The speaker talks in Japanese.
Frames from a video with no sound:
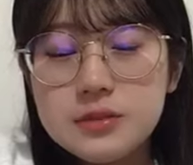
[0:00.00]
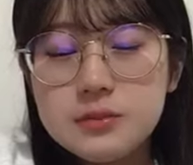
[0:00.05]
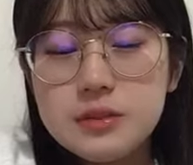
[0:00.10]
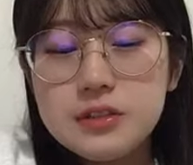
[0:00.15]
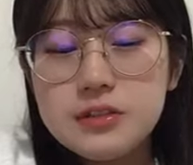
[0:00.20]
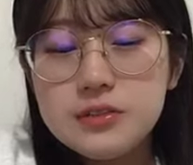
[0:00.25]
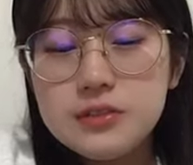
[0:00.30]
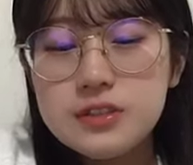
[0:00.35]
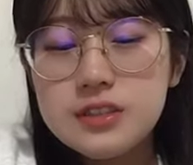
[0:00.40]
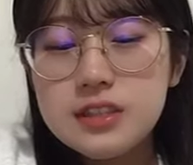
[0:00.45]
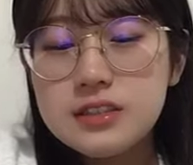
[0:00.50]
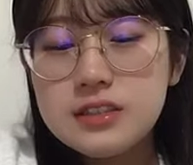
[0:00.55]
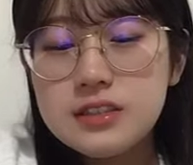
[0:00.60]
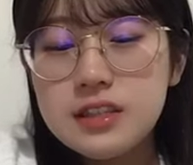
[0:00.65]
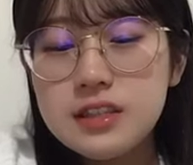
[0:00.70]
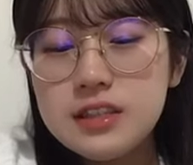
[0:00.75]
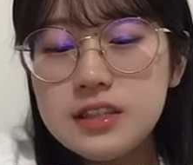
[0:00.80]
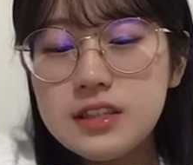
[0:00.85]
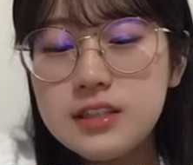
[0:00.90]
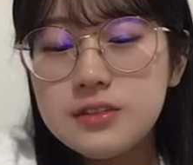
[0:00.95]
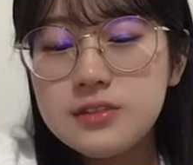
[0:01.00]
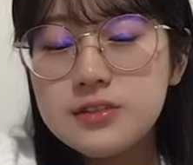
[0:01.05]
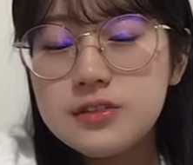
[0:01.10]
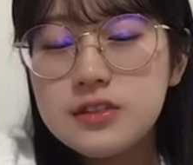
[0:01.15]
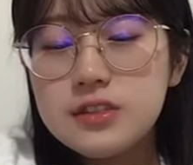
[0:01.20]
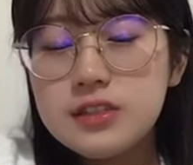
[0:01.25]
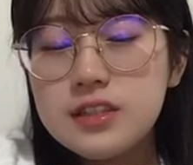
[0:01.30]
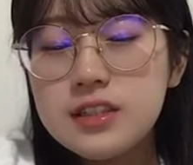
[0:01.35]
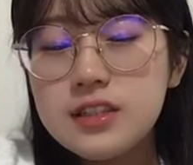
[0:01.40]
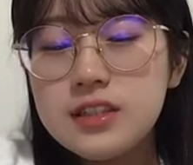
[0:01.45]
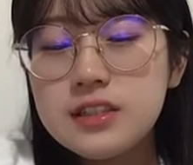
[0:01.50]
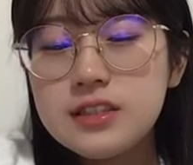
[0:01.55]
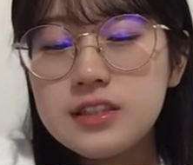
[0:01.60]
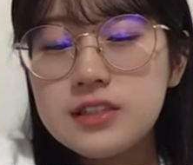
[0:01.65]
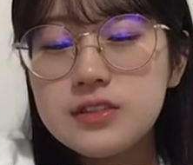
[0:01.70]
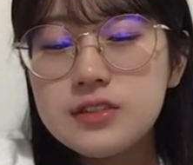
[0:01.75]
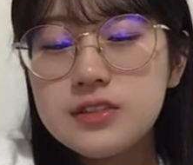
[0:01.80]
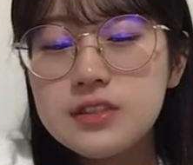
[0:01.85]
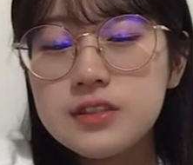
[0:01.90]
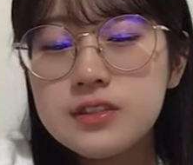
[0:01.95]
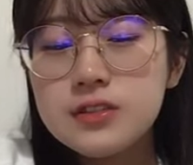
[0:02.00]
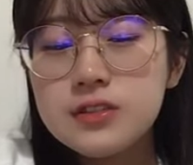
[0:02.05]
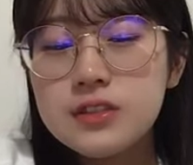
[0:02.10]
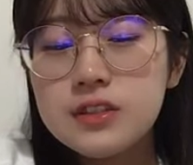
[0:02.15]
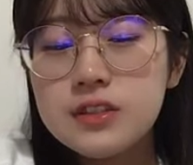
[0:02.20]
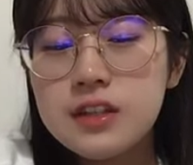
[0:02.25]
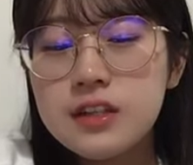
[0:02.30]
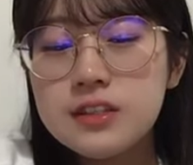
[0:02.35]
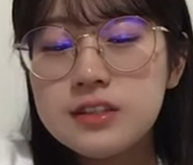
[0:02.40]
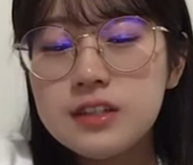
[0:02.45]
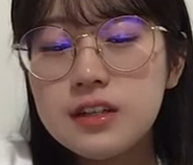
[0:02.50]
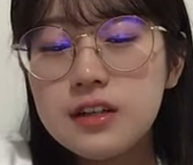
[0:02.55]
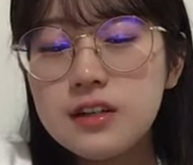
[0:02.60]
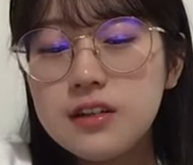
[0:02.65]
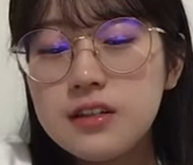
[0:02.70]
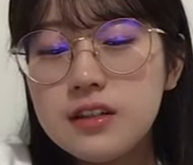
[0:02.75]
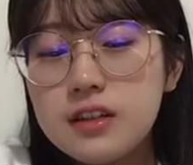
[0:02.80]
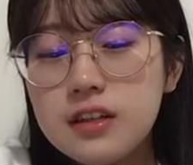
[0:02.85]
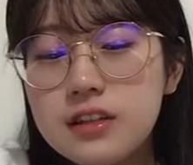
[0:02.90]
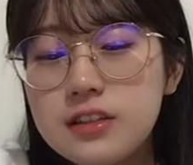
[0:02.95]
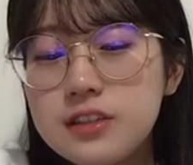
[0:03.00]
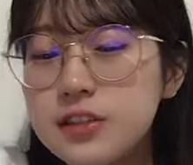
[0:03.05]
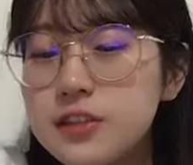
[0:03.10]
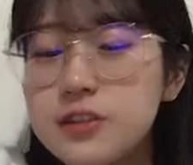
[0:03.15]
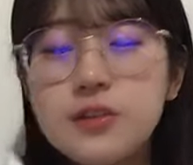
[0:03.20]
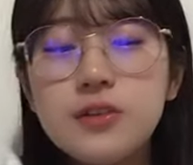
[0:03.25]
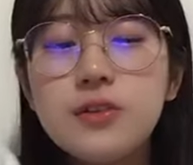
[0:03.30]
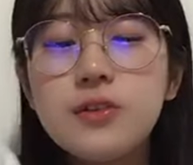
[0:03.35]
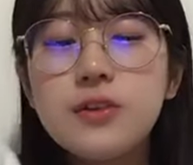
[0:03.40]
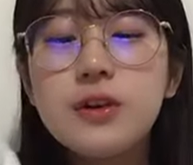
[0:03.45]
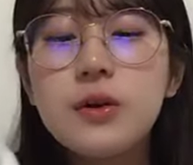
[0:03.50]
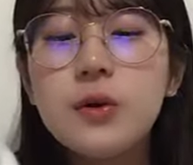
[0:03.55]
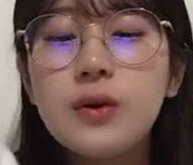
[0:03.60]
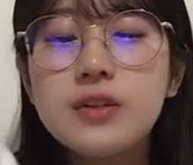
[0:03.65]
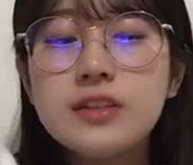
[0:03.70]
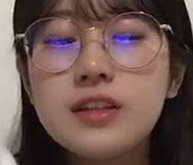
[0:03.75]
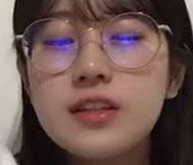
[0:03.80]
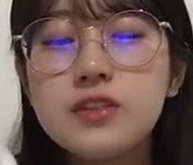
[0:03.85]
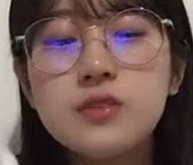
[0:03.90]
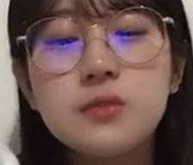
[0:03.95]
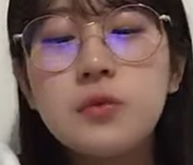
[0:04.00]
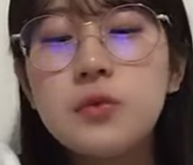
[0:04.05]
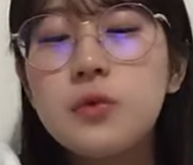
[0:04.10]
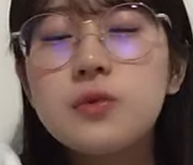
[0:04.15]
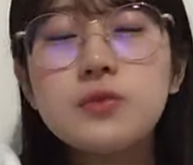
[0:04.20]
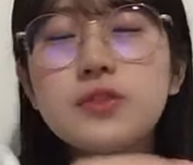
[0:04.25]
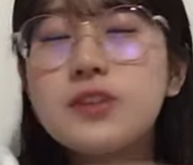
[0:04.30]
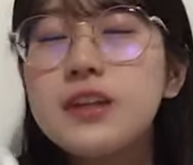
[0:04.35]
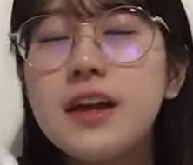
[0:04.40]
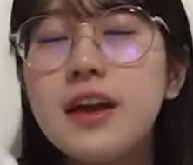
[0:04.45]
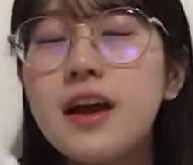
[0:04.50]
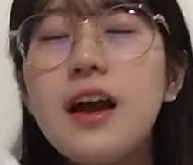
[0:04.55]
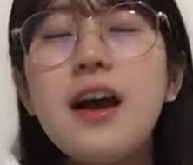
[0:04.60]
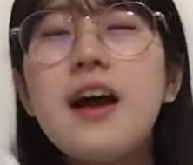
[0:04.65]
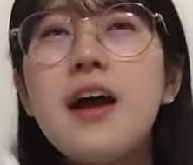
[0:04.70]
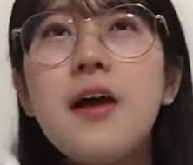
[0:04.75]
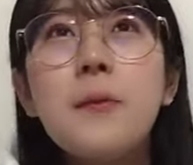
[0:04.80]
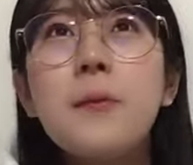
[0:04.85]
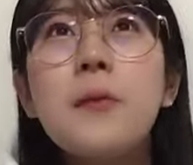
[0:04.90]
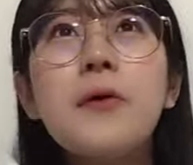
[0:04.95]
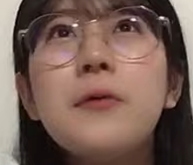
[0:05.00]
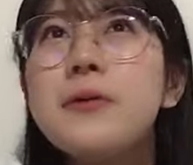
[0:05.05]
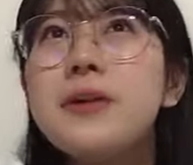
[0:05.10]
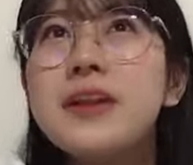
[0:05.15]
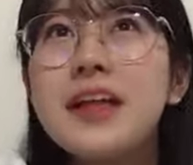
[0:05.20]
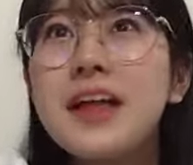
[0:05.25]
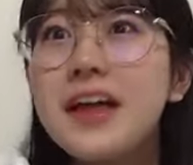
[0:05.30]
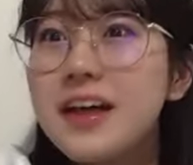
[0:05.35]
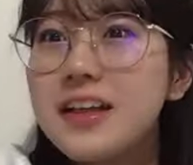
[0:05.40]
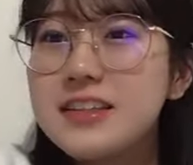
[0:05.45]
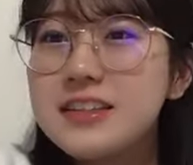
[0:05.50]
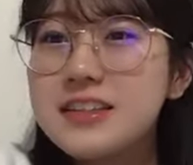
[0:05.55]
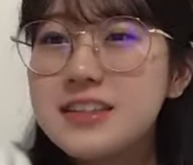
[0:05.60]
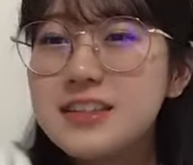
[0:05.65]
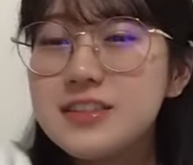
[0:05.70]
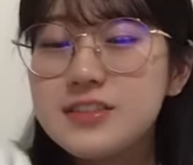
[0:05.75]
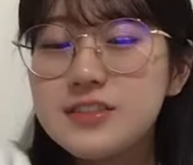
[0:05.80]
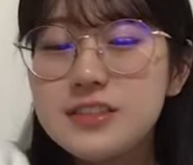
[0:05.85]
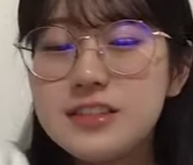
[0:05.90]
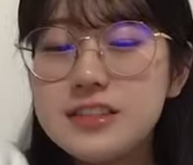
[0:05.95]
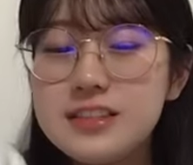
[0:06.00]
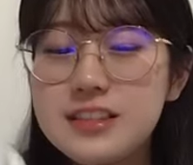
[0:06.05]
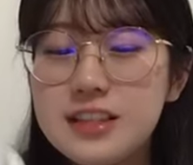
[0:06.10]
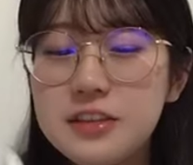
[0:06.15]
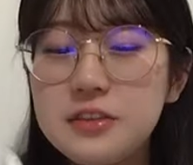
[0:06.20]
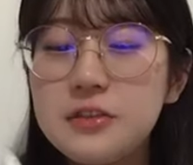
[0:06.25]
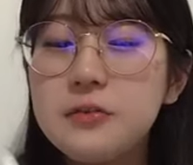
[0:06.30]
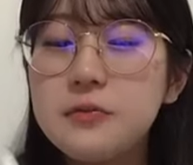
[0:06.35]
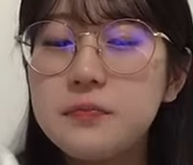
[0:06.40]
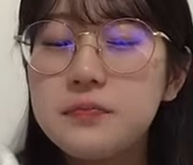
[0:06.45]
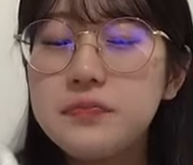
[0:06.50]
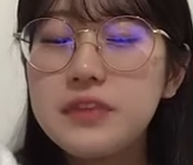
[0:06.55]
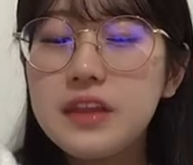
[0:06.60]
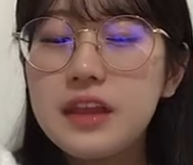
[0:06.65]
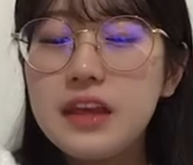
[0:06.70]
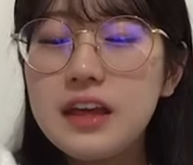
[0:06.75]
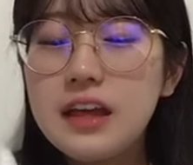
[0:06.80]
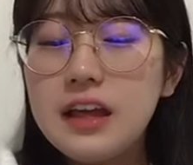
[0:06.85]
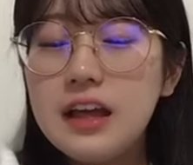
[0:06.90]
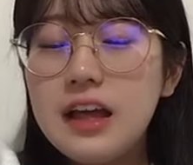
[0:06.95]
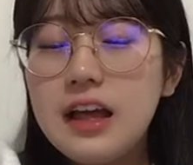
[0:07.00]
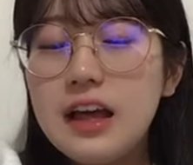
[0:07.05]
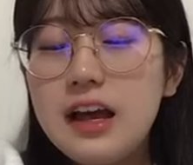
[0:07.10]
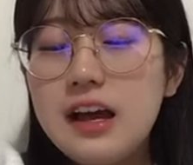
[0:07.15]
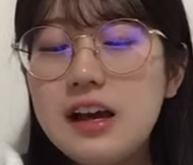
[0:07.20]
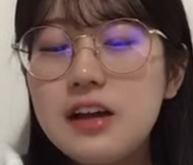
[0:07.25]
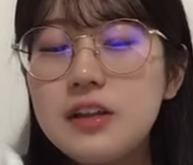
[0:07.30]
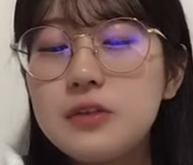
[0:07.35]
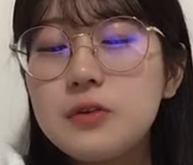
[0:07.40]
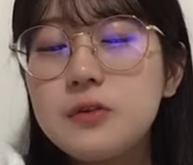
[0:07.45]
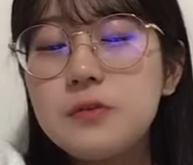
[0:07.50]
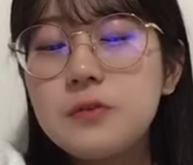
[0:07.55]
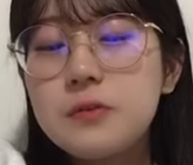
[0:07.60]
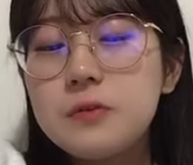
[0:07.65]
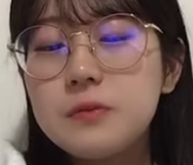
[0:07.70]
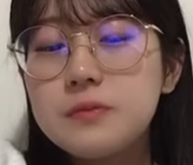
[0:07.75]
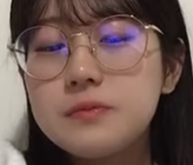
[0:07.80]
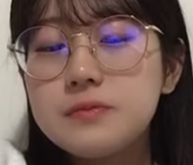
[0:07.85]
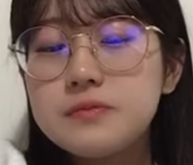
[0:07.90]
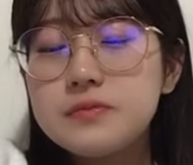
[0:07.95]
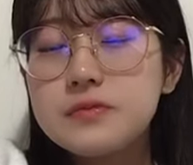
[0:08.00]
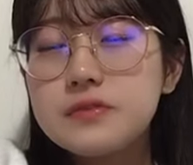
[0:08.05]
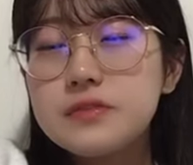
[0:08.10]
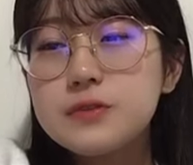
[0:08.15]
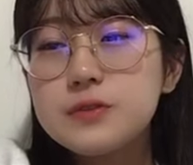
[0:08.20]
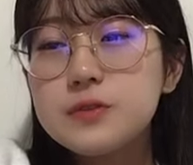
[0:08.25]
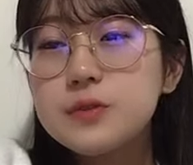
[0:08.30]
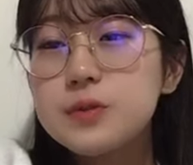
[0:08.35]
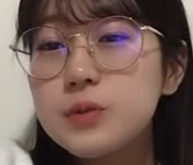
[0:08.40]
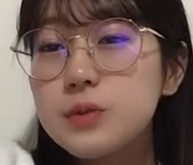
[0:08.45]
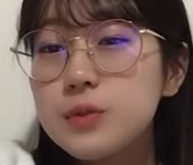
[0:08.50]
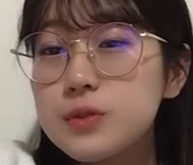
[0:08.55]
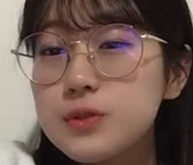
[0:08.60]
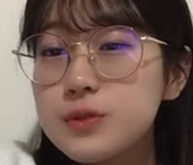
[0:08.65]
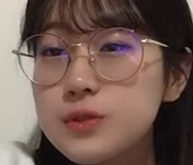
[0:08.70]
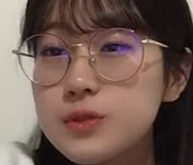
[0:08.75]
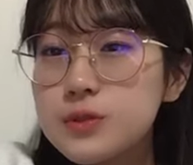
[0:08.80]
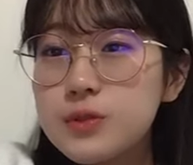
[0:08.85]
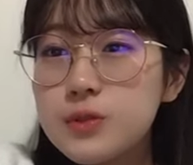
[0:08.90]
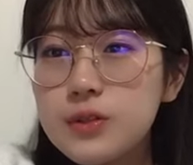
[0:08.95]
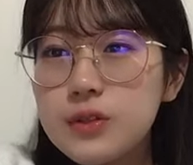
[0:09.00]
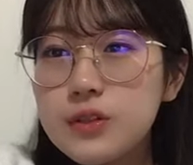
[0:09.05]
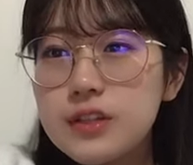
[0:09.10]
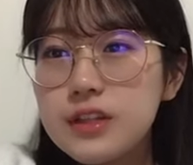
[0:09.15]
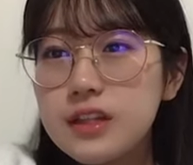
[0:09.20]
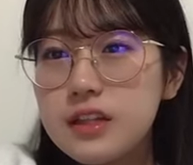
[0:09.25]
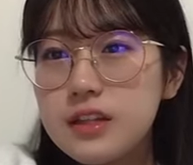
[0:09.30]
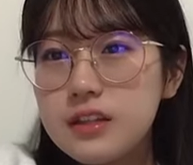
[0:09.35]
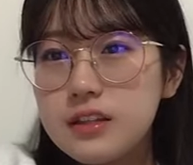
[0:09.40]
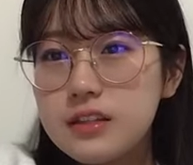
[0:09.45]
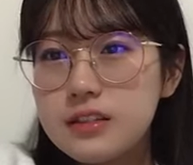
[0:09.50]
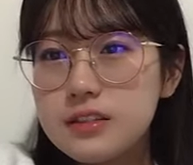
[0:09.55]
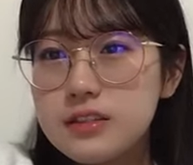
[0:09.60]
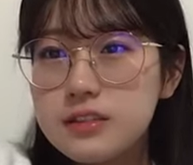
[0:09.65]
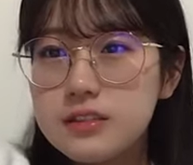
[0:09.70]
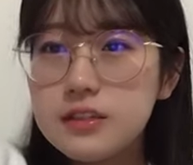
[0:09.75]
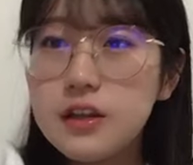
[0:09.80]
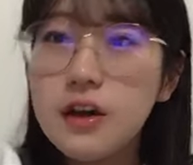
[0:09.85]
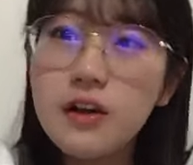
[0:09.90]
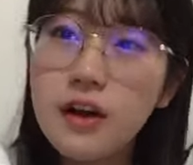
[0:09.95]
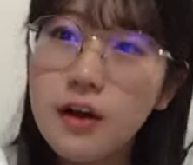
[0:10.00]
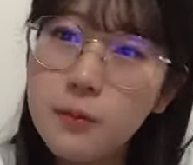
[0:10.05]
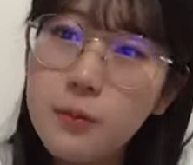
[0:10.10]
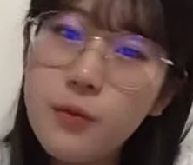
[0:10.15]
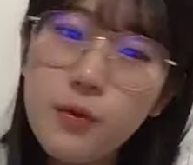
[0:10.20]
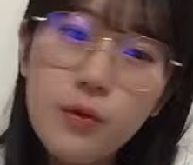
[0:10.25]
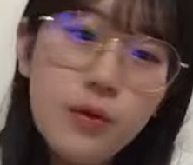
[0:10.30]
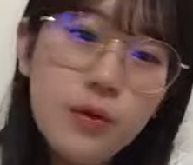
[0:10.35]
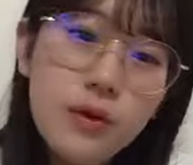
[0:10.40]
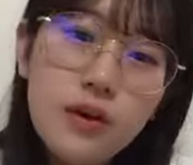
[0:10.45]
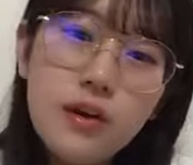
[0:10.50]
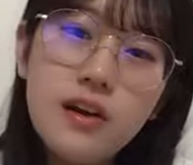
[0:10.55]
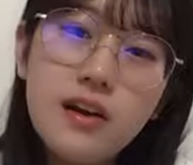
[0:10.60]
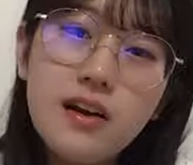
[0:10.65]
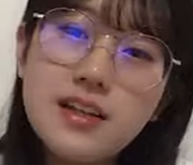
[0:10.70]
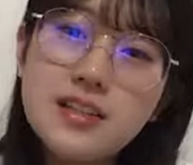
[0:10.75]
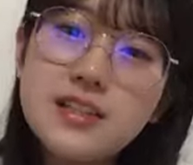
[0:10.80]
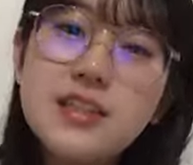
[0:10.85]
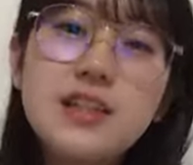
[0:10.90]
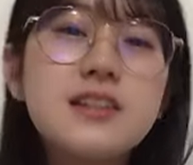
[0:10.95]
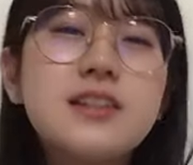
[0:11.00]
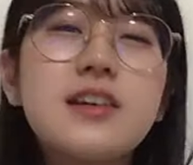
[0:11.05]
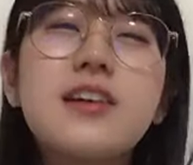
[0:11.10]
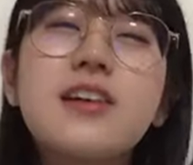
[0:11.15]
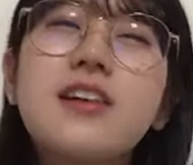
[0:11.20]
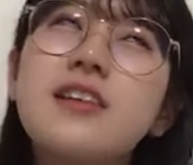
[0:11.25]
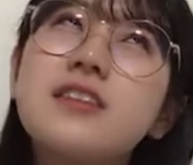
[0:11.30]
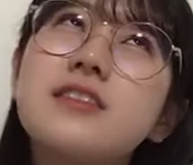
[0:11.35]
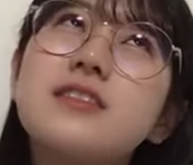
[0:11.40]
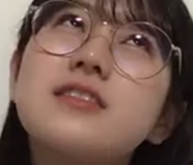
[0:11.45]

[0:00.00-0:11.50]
本番は夜公演始まると全然いけるいけちゃうんですよねなぜか。で夜公演終わった後もう本当に「もう無理だ!」ってなるんですけどあのそうすごいねなんかもう